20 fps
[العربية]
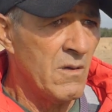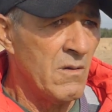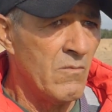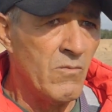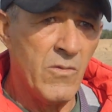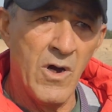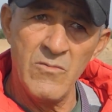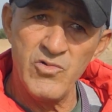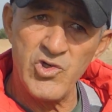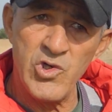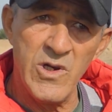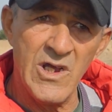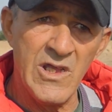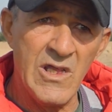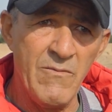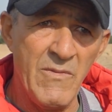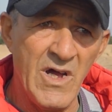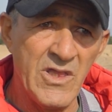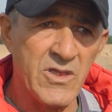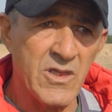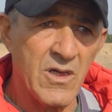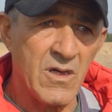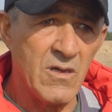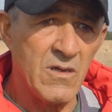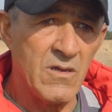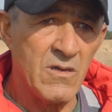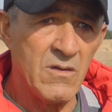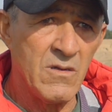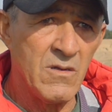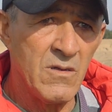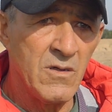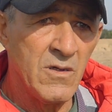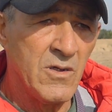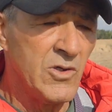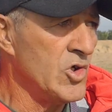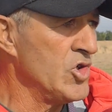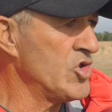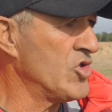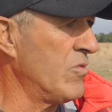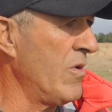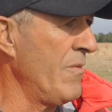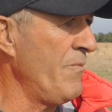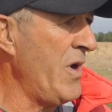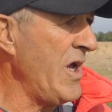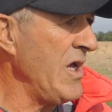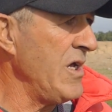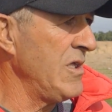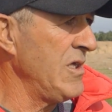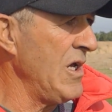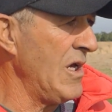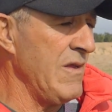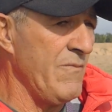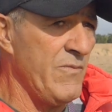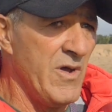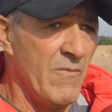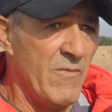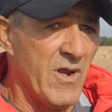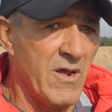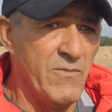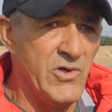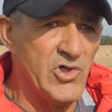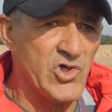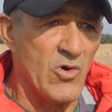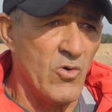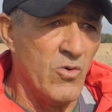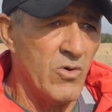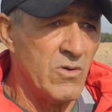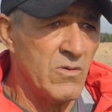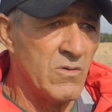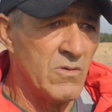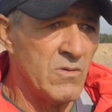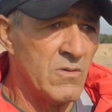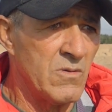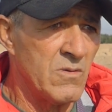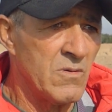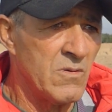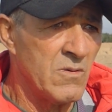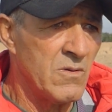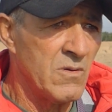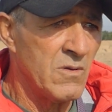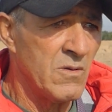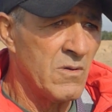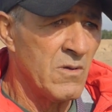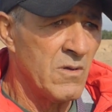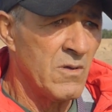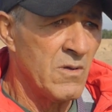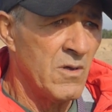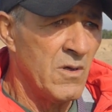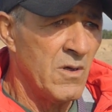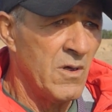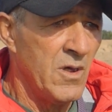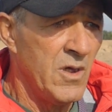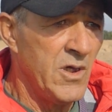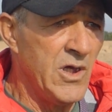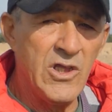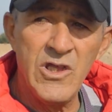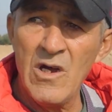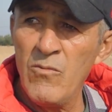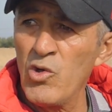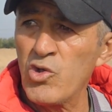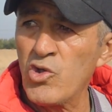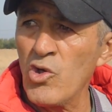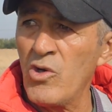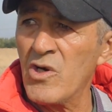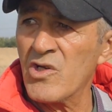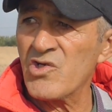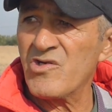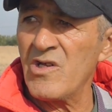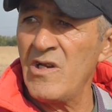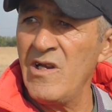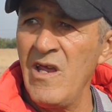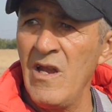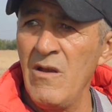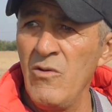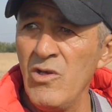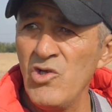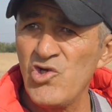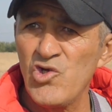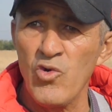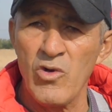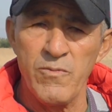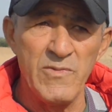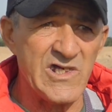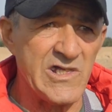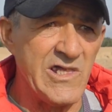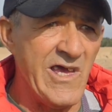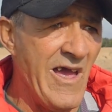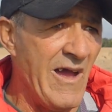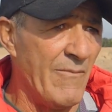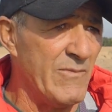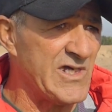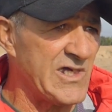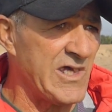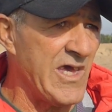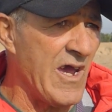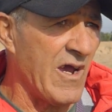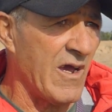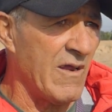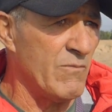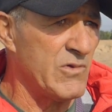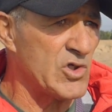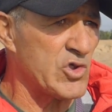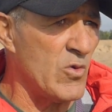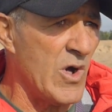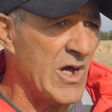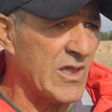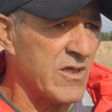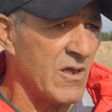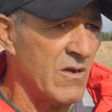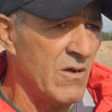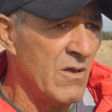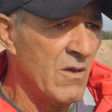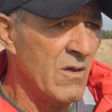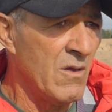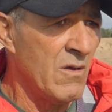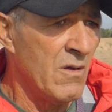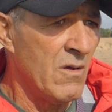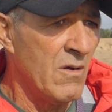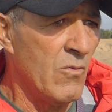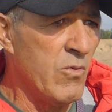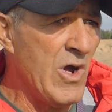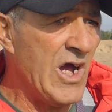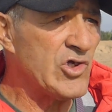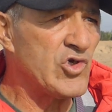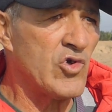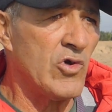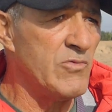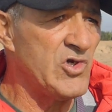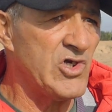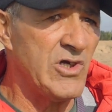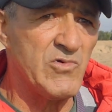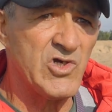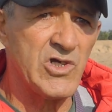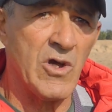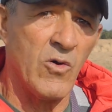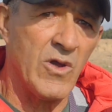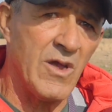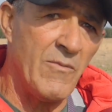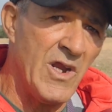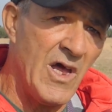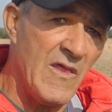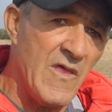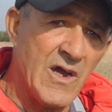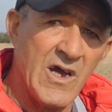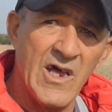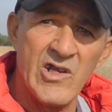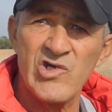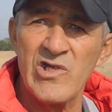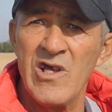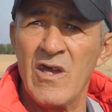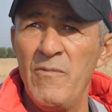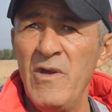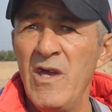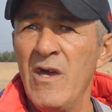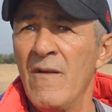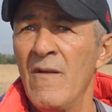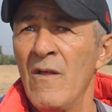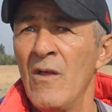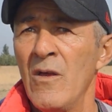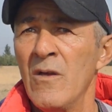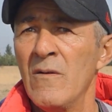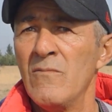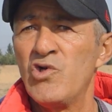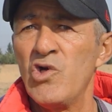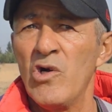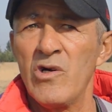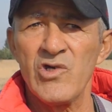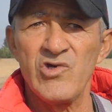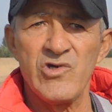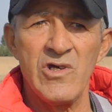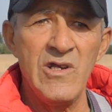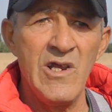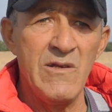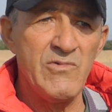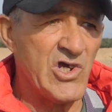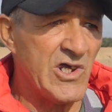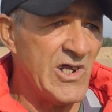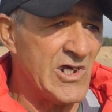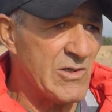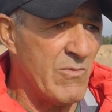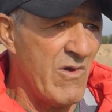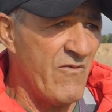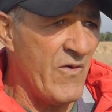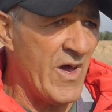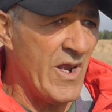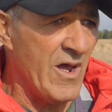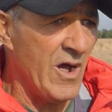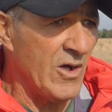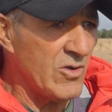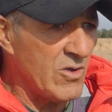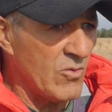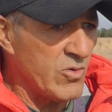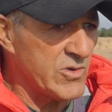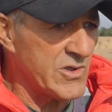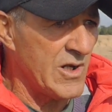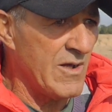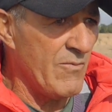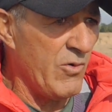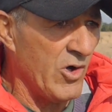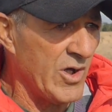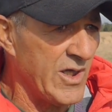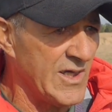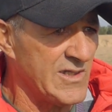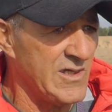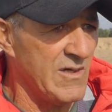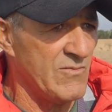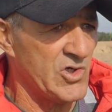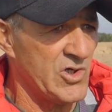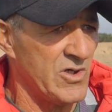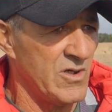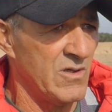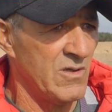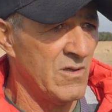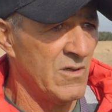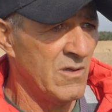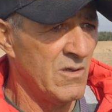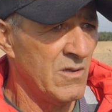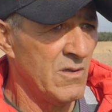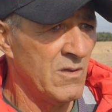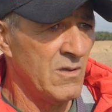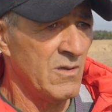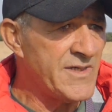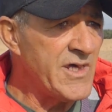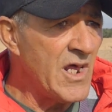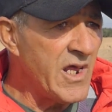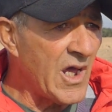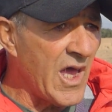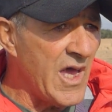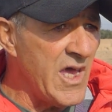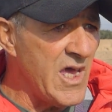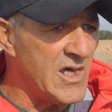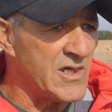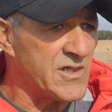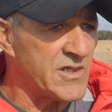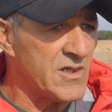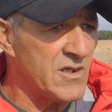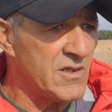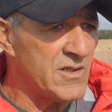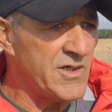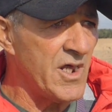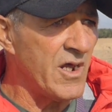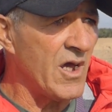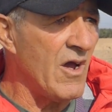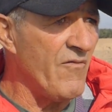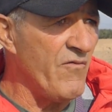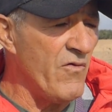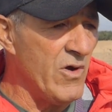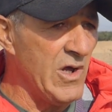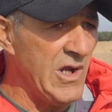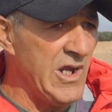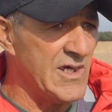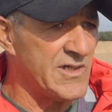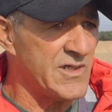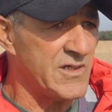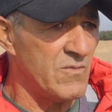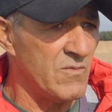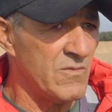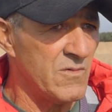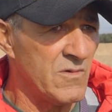ما شو ولاد المنطق يجوا من بعيد يعني بهم ربي شكون يدهم وتخرج الليل ويجوك بسلاح بسكاكن بسواطر وبعد شكون مش يمشي تو كيما من هذاك راجل كبير باش يخرج الليل باش ينجم يفارقك تخرج له هكا يمشي سرقه ياسر سرقه فوق اللازم